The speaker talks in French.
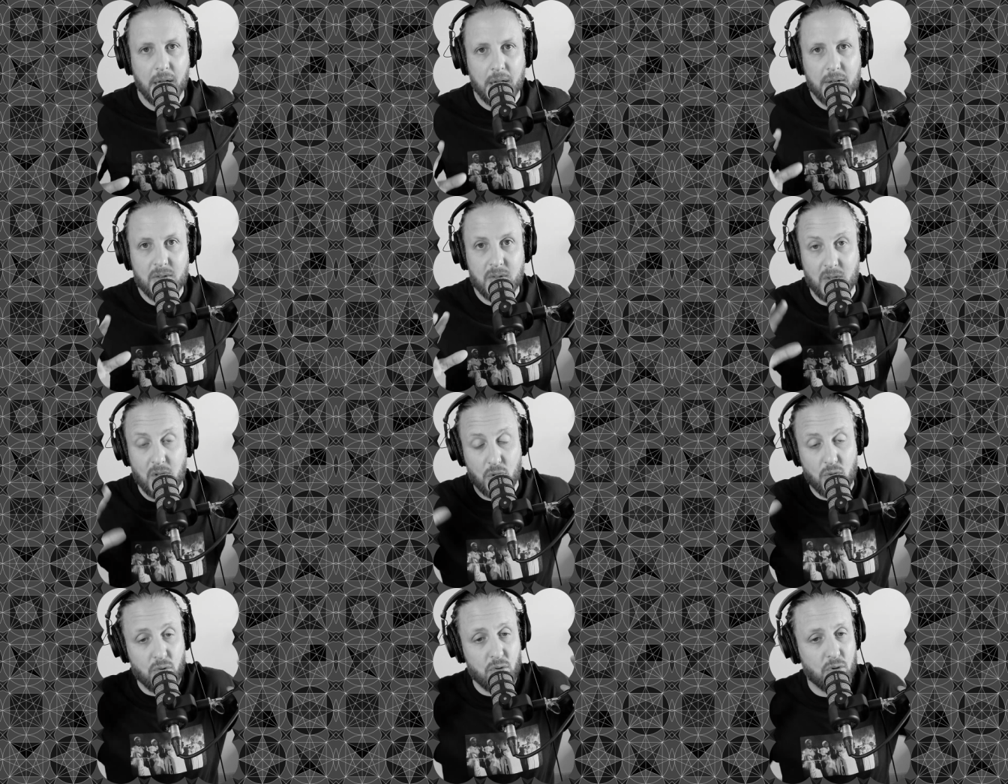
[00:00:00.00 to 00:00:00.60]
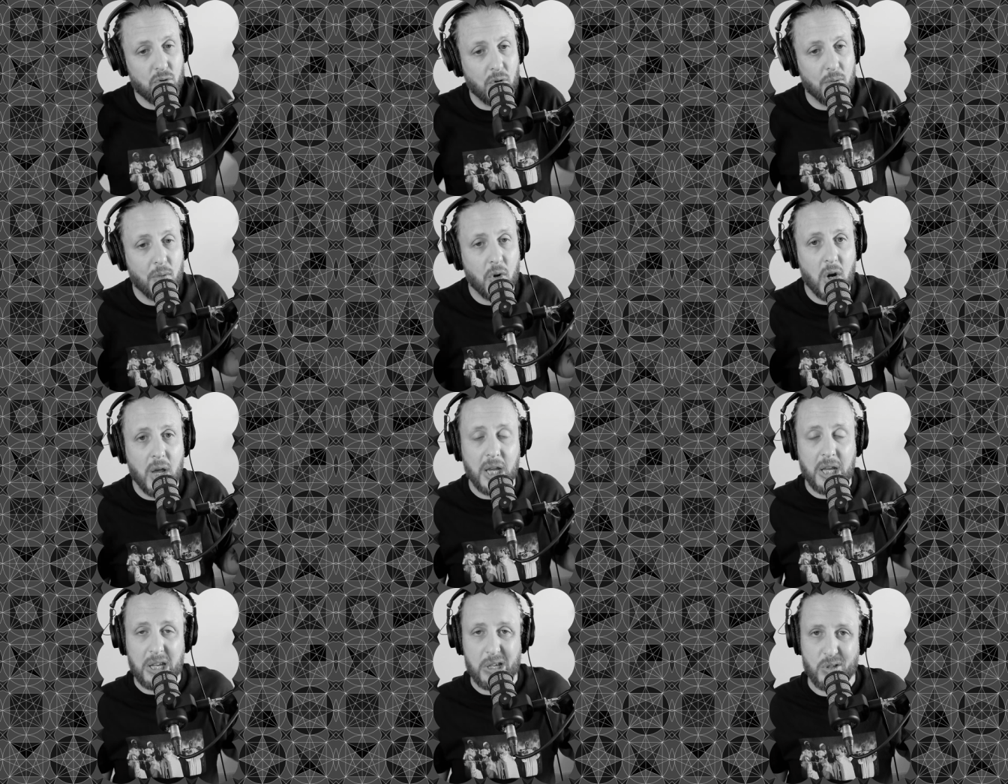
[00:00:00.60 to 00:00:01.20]
c'est justement
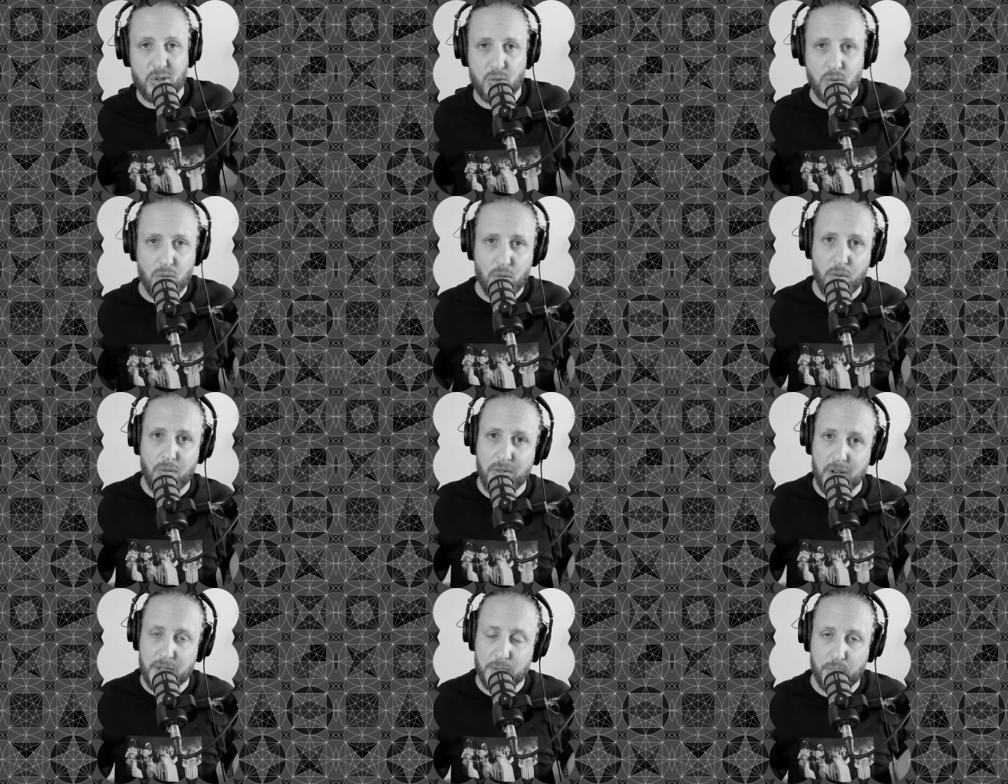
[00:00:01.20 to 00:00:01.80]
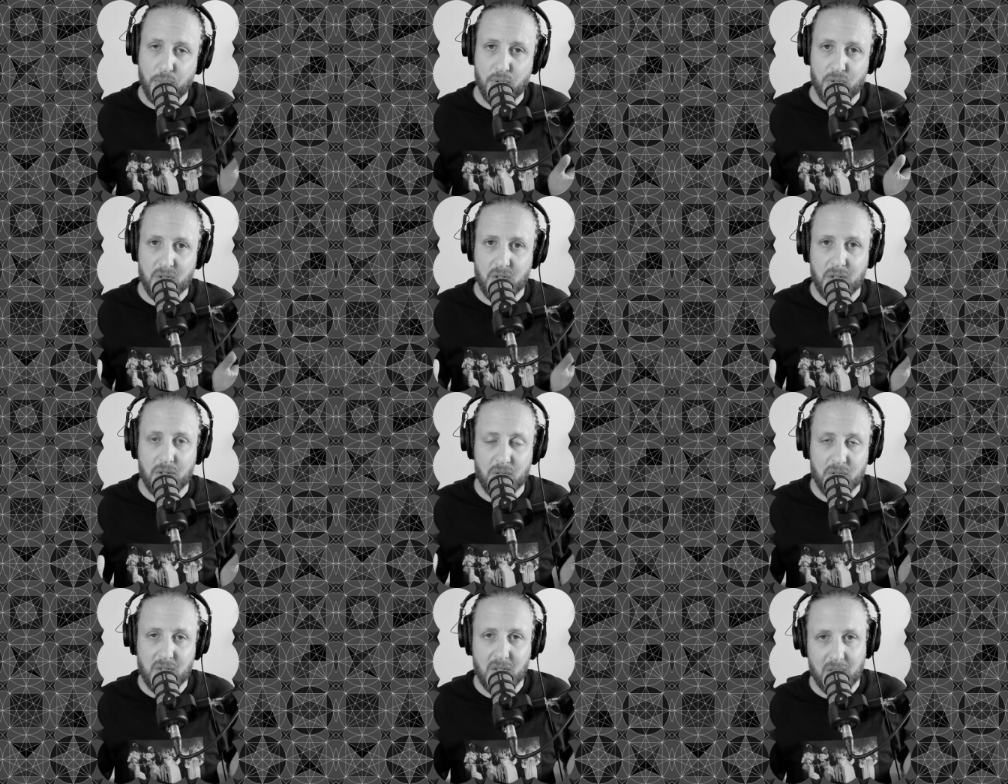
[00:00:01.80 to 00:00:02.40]
la question qu'on va se poser
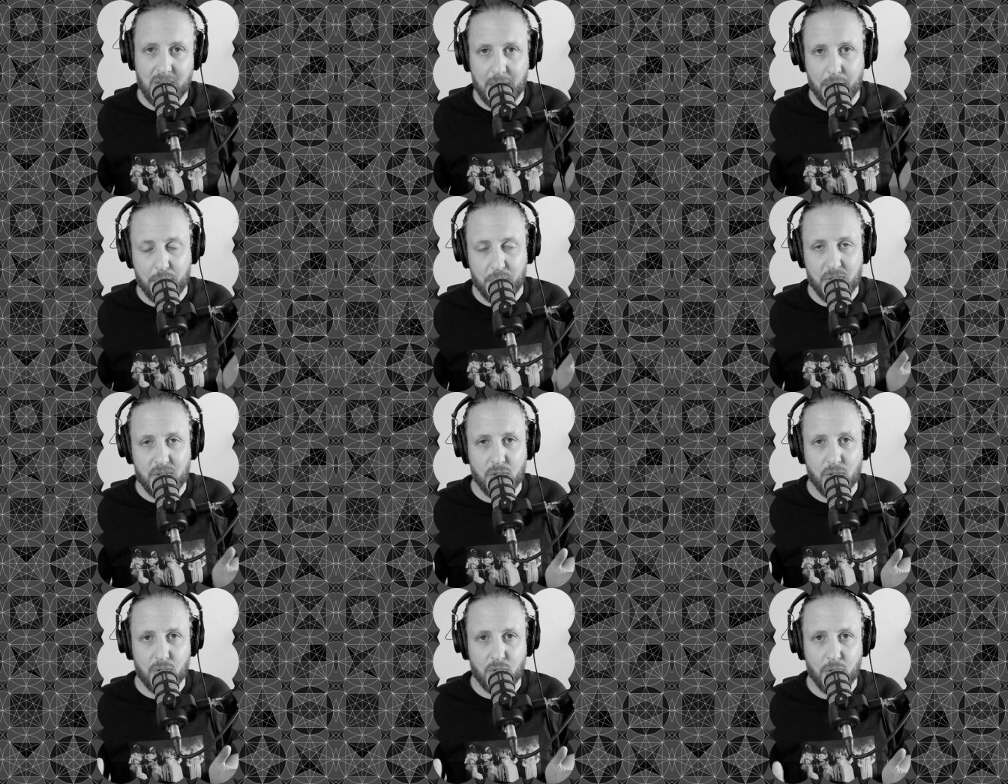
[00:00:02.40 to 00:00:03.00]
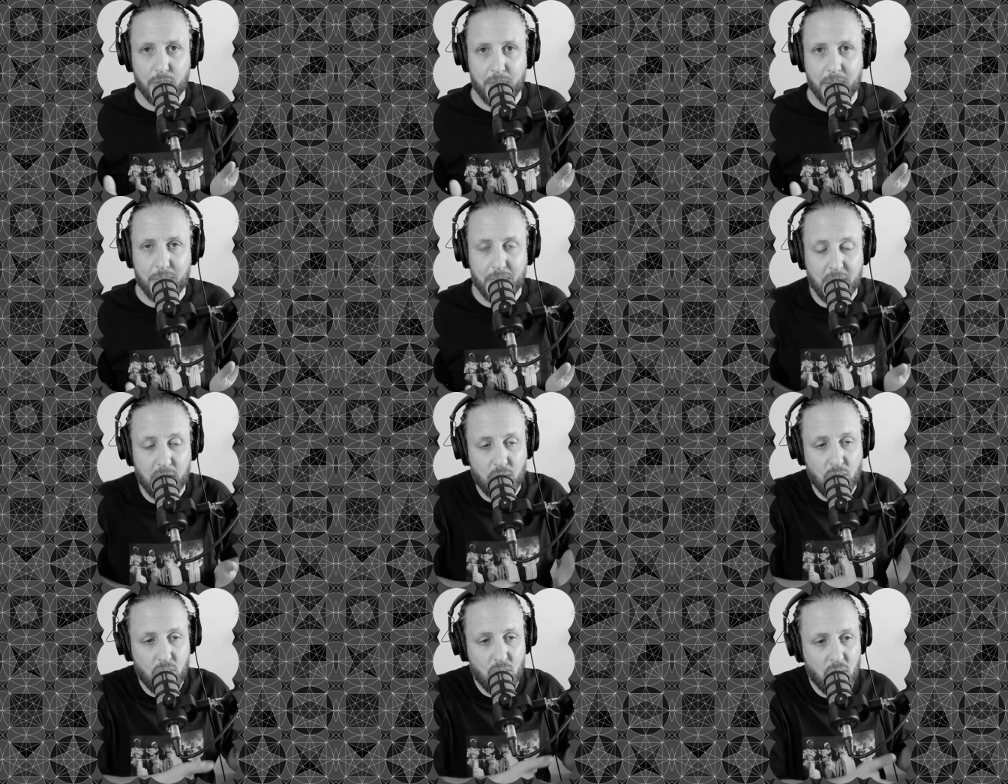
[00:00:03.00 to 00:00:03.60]
dans cet épisode de Mes
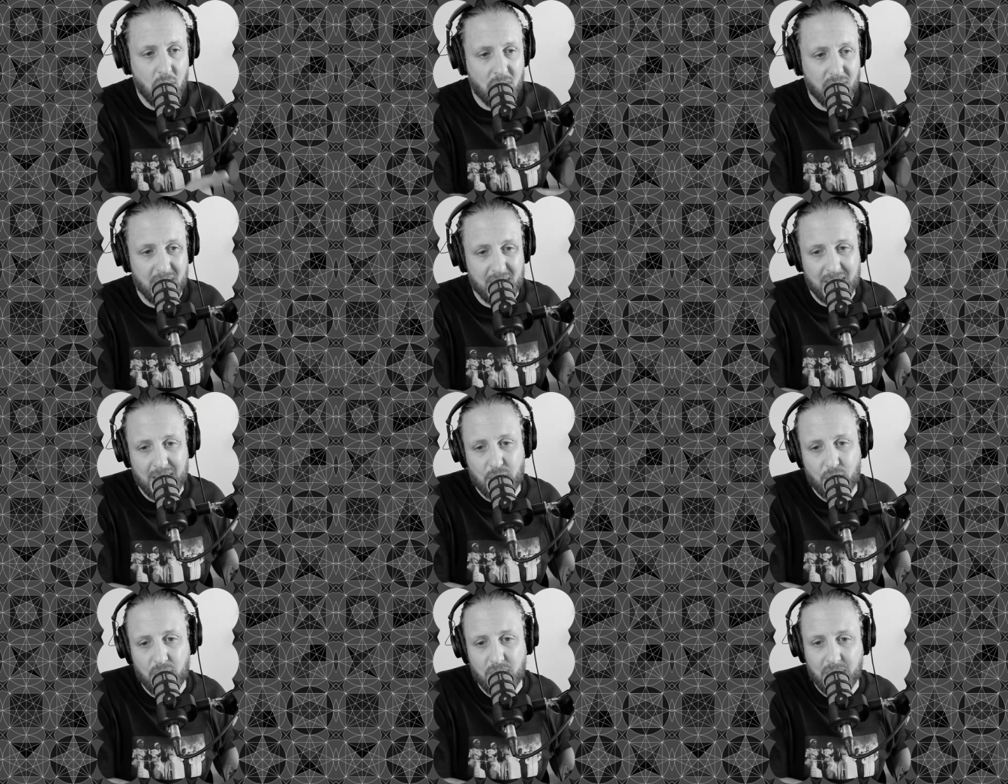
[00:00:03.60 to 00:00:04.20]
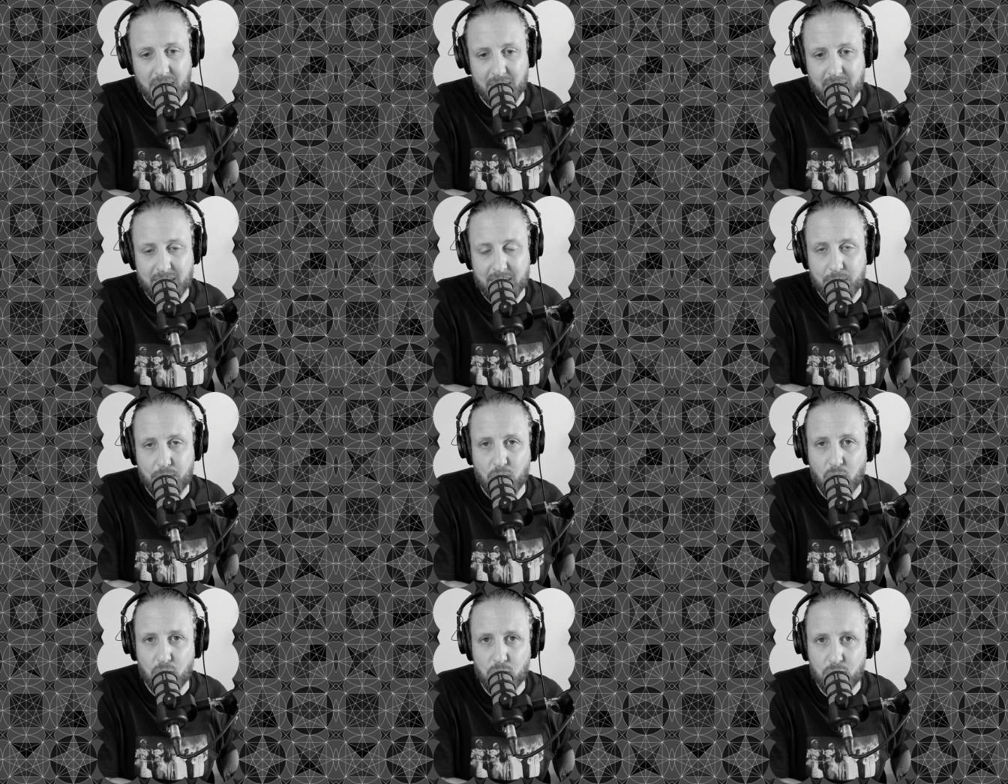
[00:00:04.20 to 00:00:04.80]
Bricolos. On va découvrir
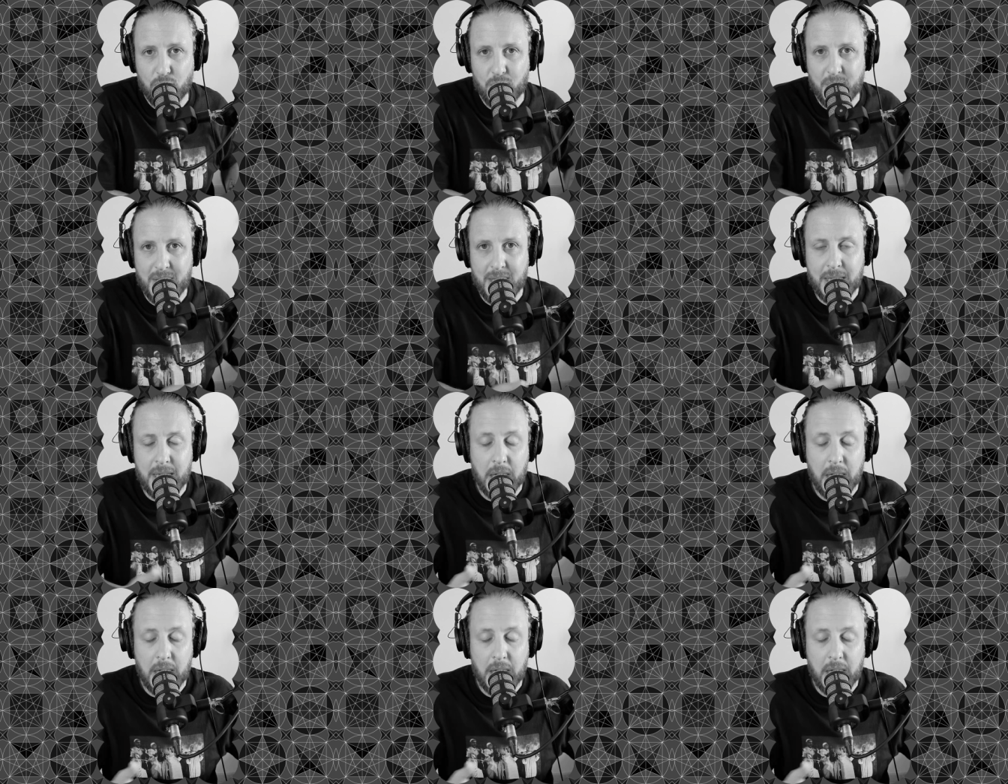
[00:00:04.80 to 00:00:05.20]
ces produits,